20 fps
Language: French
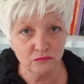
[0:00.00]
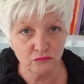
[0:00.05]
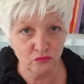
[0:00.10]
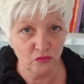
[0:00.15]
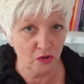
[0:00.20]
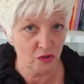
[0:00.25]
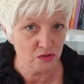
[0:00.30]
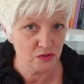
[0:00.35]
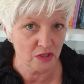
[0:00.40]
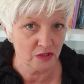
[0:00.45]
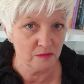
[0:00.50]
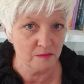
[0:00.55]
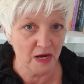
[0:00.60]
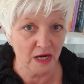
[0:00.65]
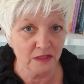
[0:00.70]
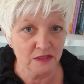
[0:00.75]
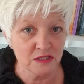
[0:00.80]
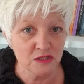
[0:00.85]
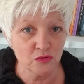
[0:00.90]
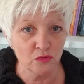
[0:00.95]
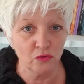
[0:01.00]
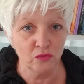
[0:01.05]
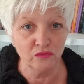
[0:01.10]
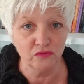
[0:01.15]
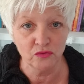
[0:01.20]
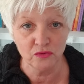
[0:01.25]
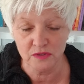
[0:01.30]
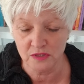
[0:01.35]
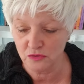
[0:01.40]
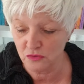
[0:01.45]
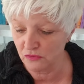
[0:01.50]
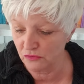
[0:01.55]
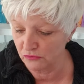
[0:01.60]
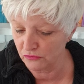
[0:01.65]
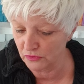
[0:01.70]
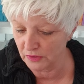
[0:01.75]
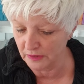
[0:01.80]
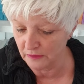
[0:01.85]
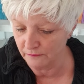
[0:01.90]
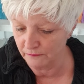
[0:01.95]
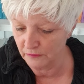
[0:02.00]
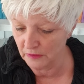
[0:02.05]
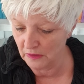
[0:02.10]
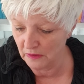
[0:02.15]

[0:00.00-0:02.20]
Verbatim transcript: Voilà, ça démarre à 10 euros, vous donnez ce que vous voulez.